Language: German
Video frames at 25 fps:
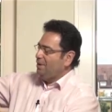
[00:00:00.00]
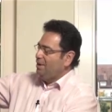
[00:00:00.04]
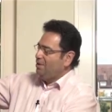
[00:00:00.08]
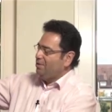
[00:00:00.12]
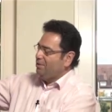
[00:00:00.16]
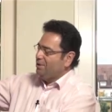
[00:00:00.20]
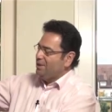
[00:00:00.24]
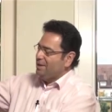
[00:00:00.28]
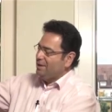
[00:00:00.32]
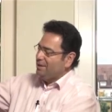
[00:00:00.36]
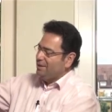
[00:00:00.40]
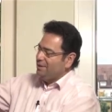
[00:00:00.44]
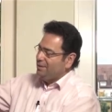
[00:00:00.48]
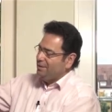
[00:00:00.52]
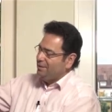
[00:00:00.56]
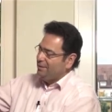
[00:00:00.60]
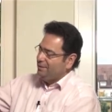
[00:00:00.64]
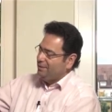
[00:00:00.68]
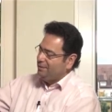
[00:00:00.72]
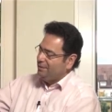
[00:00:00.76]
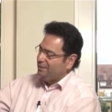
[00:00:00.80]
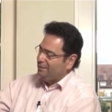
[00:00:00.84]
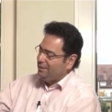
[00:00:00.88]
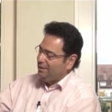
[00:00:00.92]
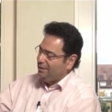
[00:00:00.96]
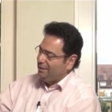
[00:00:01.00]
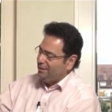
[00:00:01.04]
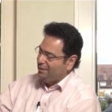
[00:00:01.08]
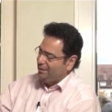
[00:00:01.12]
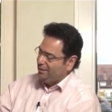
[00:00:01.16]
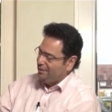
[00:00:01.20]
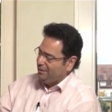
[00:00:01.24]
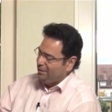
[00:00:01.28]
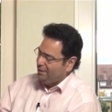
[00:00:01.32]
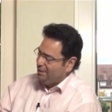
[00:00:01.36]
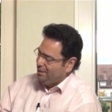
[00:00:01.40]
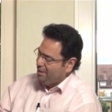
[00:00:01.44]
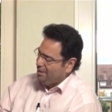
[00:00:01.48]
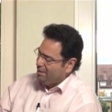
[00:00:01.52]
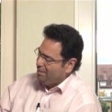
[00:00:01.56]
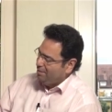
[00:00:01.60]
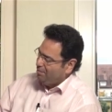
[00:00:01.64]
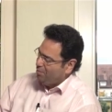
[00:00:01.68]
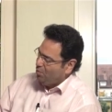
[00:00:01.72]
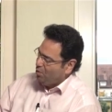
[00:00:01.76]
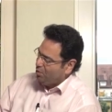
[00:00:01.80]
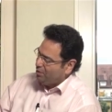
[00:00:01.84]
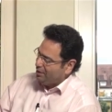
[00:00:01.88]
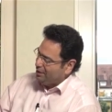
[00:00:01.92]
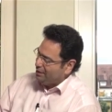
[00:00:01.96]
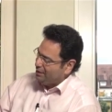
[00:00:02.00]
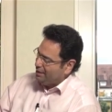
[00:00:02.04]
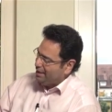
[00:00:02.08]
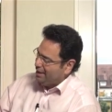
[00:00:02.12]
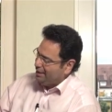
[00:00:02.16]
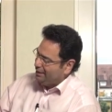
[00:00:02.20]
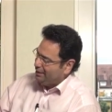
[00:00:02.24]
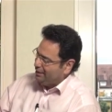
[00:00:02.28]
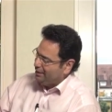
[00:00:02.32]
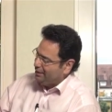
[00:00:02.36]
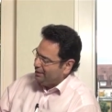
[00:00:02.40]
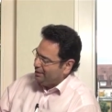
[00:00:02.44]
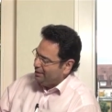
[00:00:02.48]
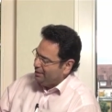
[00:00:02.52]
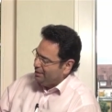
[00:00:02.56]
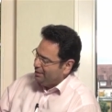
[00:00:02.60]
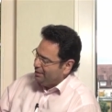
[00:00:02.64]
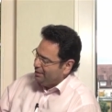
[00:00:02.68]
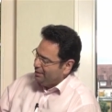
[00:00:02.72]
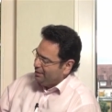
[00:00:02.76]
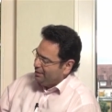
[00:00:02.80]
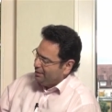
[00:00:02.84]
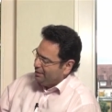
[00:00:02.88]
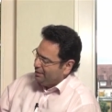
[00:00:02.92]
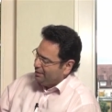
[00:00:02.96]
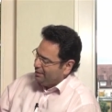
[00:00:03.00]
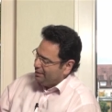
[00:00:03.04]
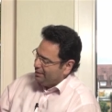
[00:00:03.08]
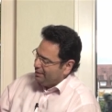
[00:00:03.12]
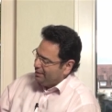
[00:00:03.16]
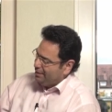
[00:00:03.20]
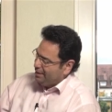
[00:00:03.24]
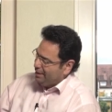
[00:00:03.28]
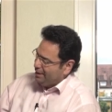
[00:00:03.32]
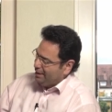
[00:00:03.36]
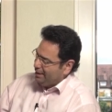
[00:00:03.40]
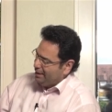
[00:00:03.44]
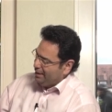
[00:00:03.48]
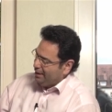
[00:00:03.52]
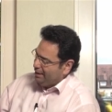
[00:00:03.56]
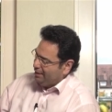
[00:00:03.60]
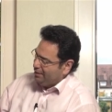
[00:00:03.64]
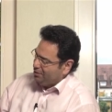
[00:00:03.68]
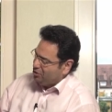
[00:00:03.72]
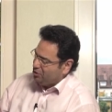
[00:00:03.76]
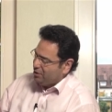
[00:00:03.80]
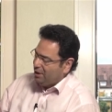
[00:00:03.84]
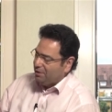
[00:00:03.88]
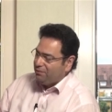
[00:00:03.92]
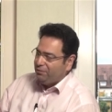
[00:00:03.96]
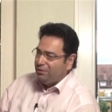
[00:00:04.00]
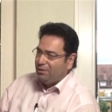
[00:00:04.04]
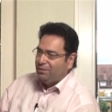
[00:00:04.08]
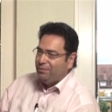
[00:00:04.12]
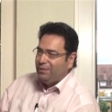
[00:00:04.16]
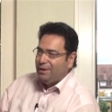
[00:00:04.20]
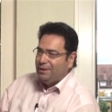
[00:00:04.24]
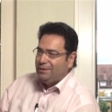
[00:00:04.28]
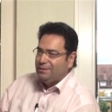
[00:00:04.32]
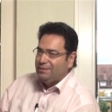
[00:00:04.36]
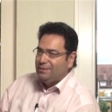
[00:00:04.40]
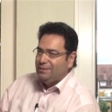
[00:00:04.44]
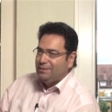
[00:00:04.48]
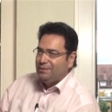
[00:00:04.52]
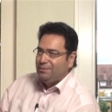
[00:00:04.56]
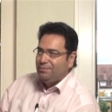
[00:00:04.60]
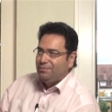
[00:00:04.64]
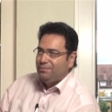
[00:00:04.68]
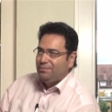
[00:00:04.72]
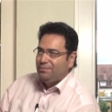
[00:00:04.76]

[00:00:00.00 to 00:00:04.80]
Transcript: Auch hier sind Möglichkeiten der Edelsteinfrequenzen